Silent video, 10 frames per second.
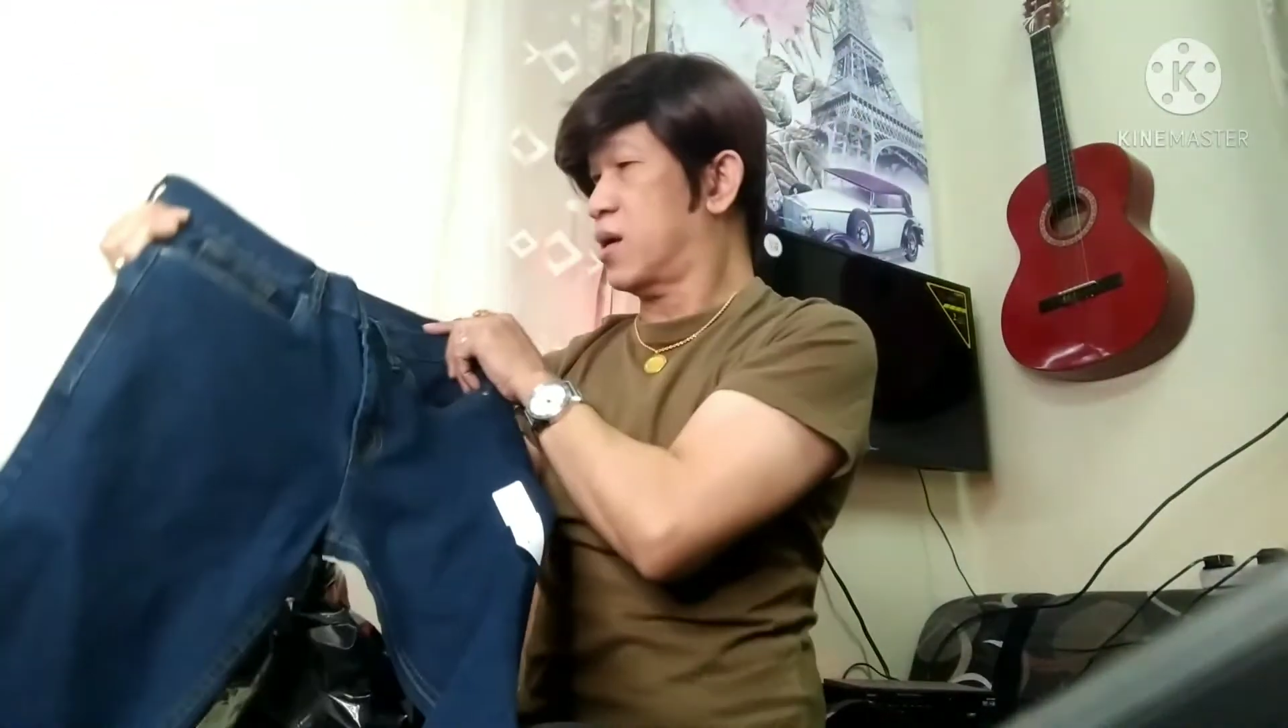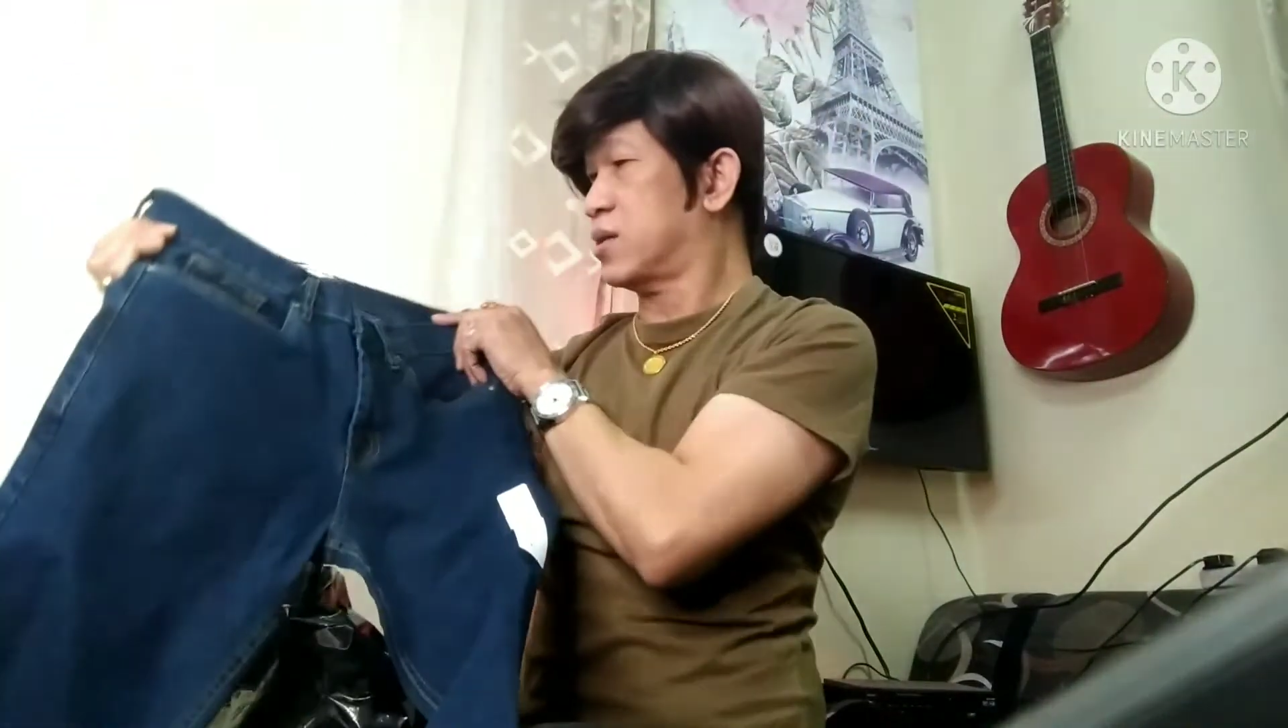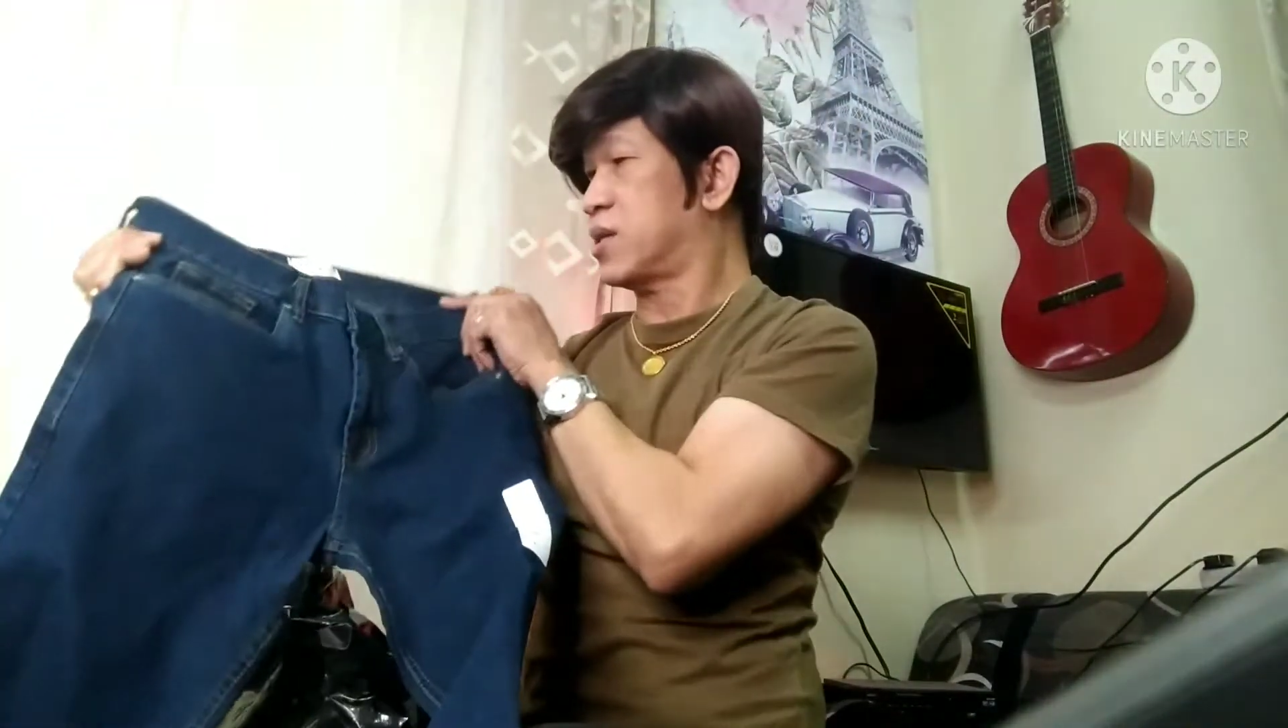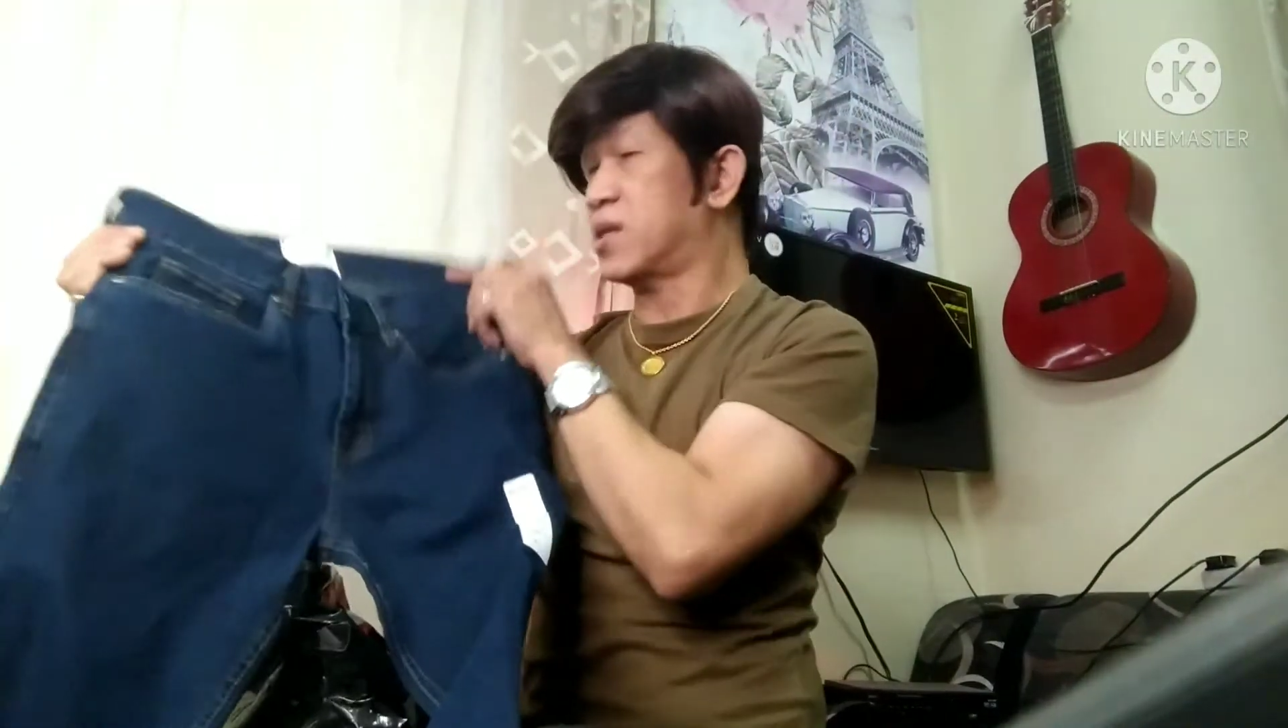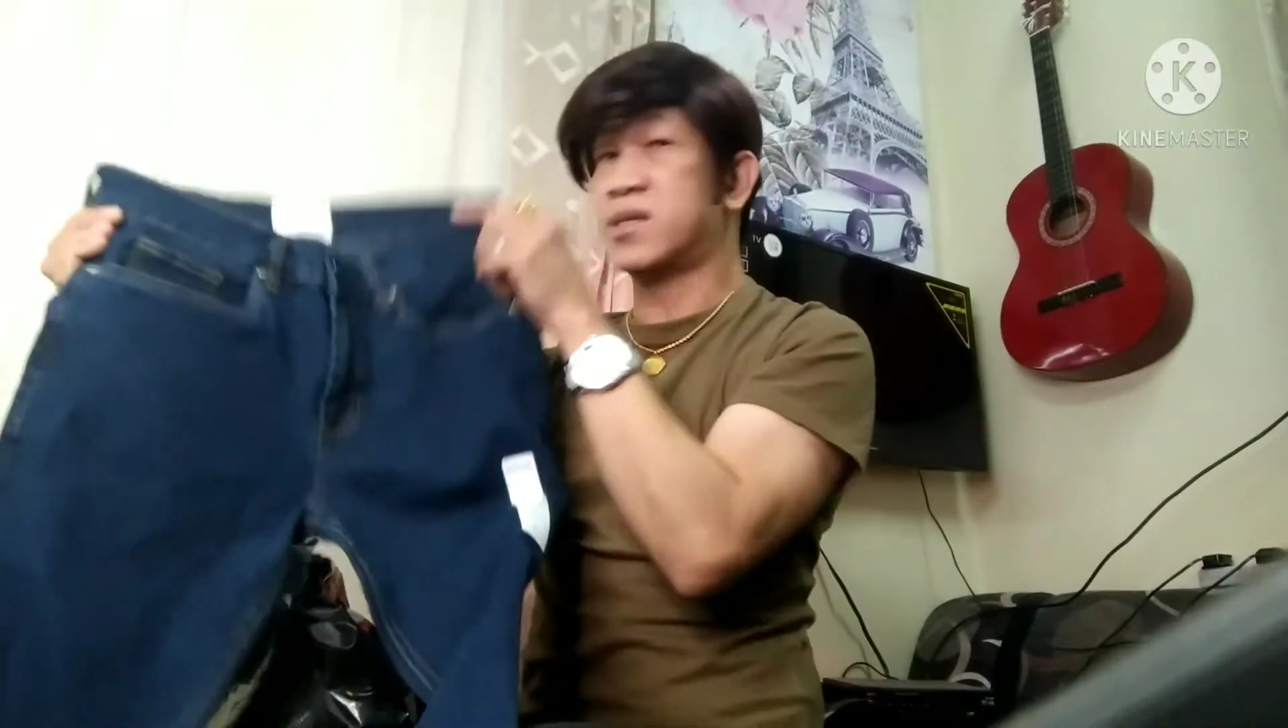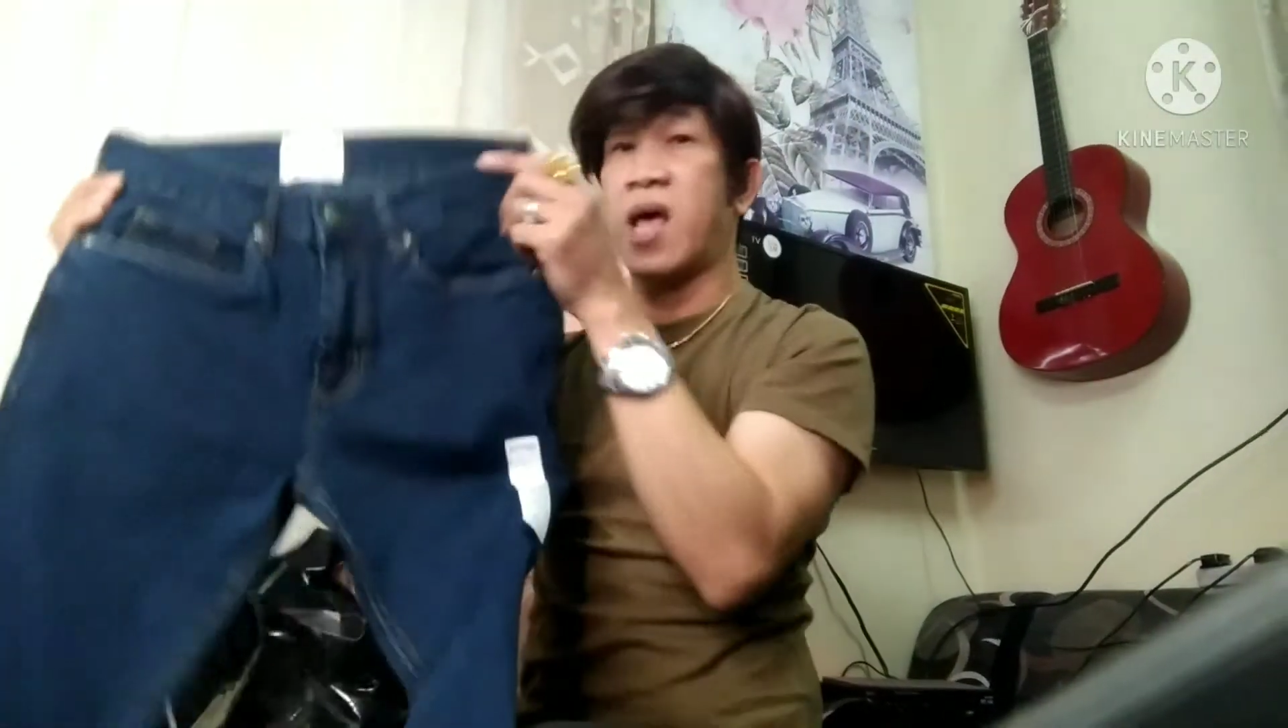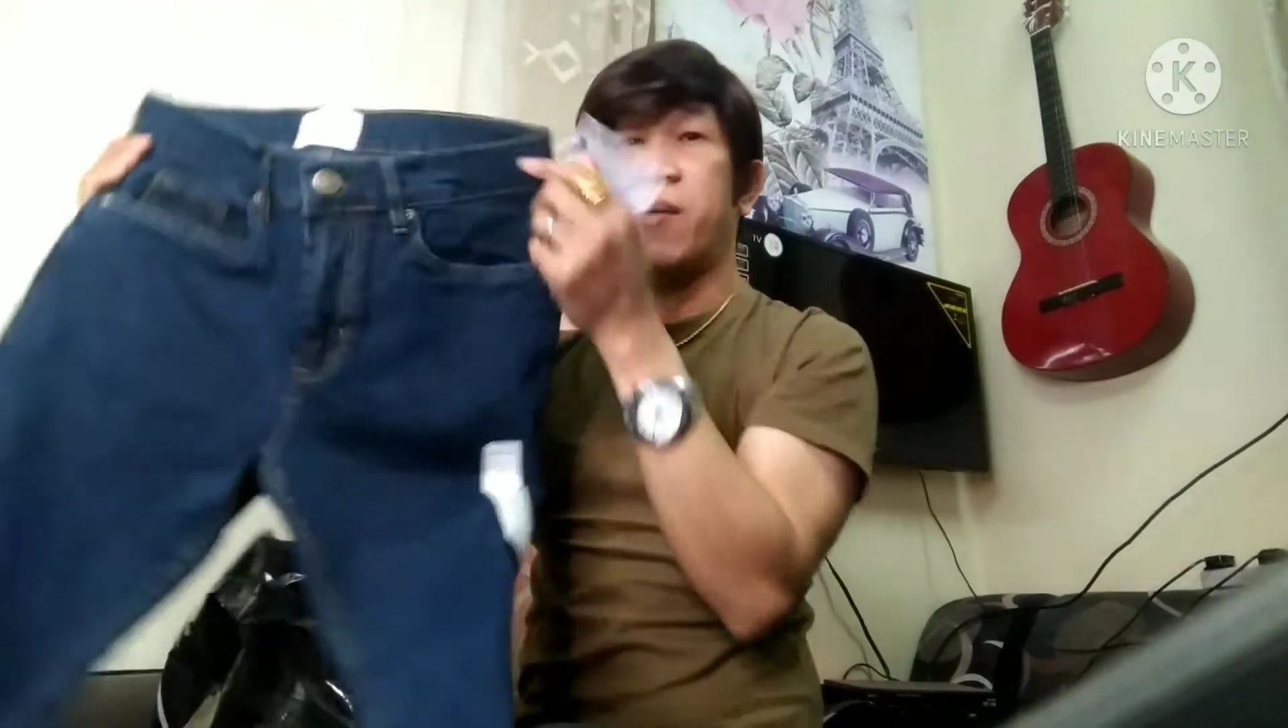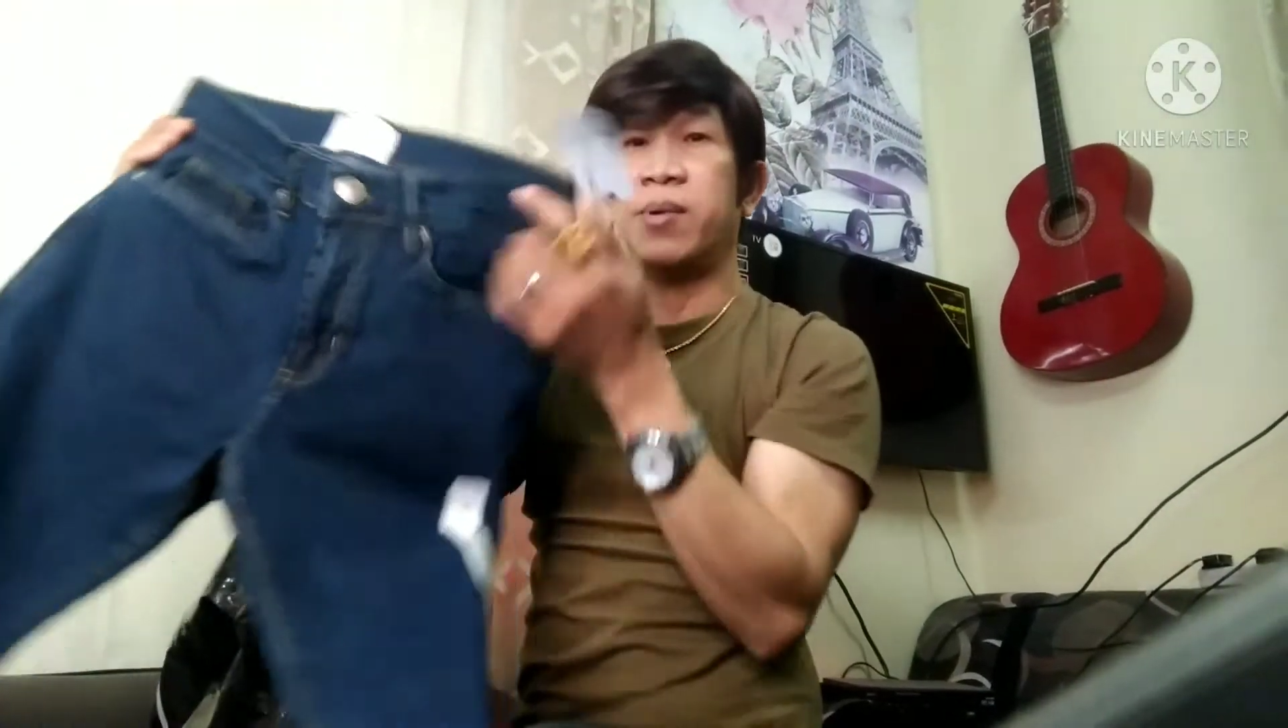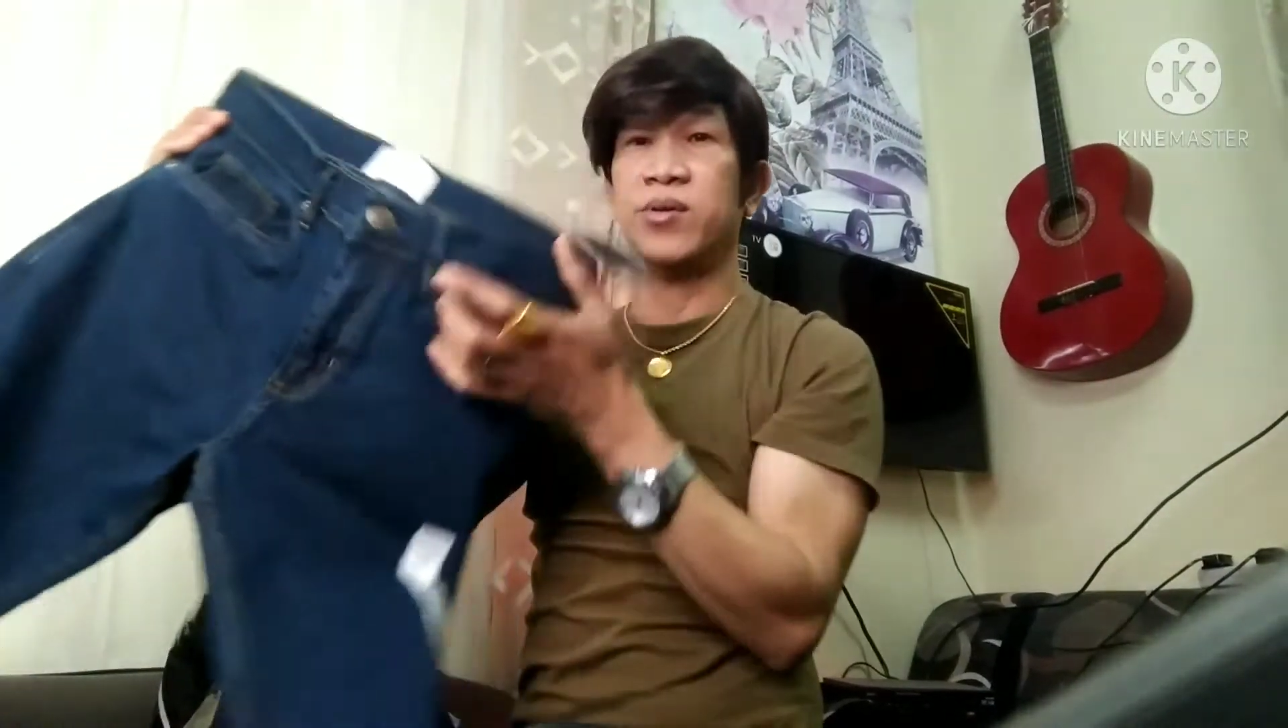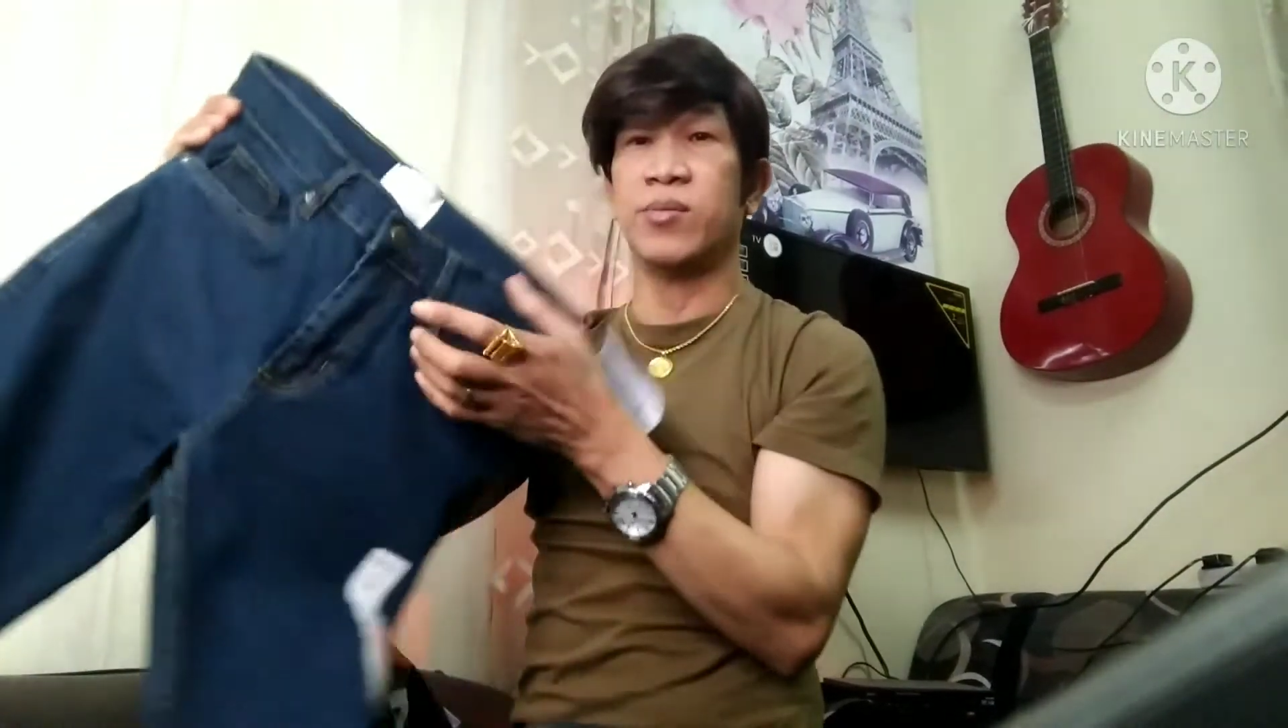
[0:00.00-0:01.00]

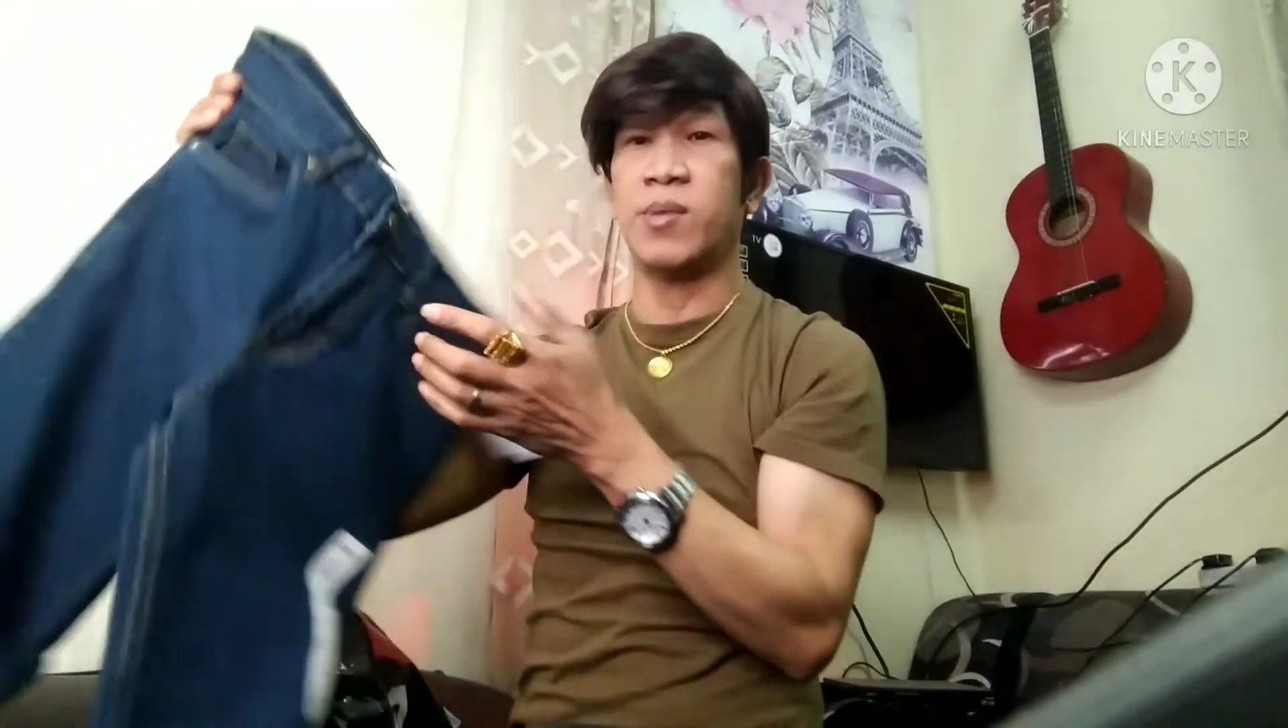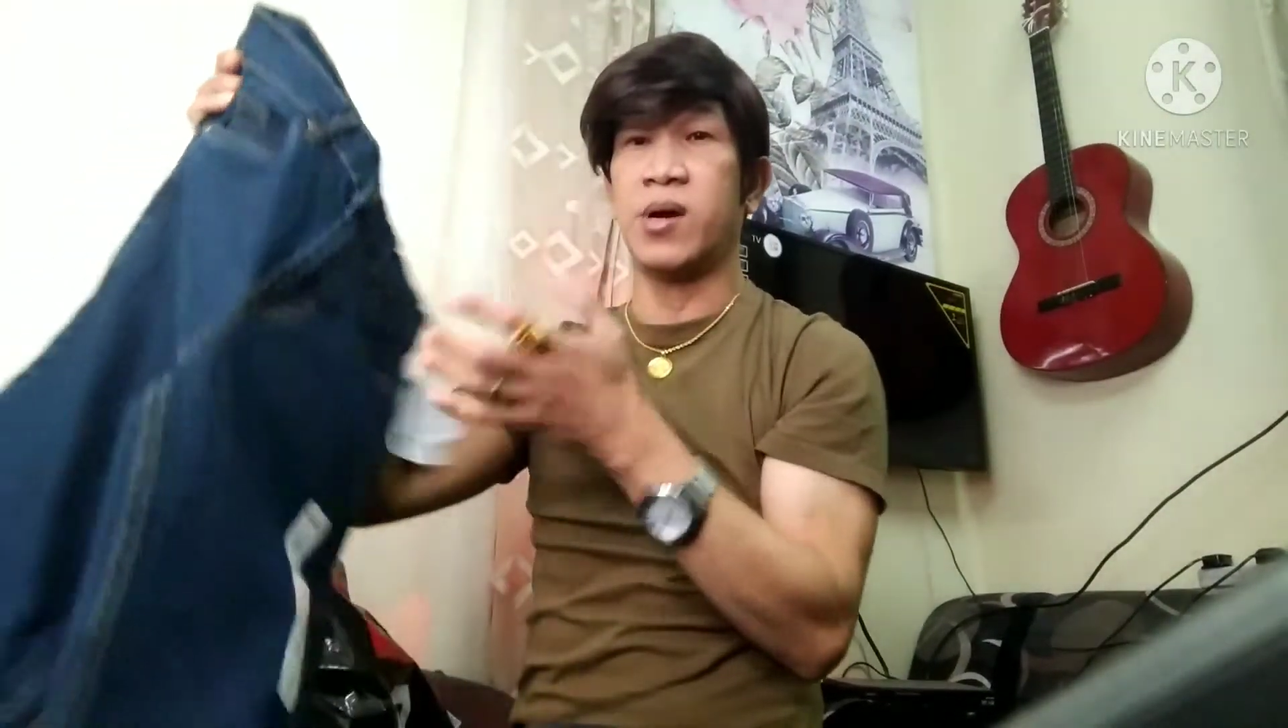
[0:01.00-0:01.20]
sinasabi niyong